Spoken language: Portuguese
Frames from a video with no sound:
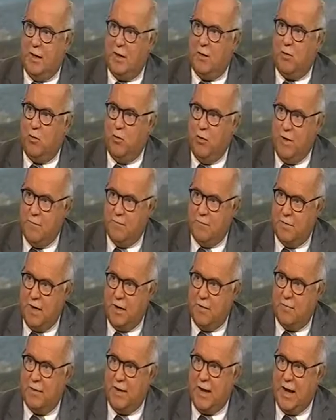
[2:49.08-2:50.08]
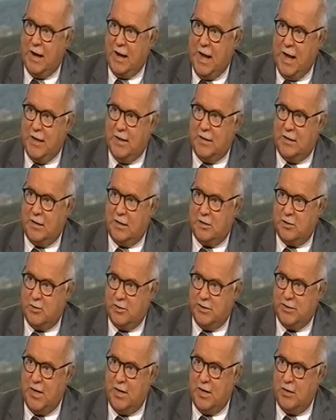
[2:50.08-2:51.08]
Coimbra, para a Caritas
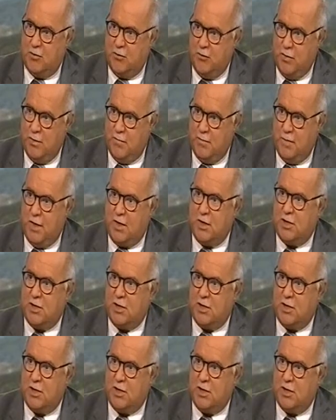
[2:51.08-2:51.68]
Diocesana de Coimbra,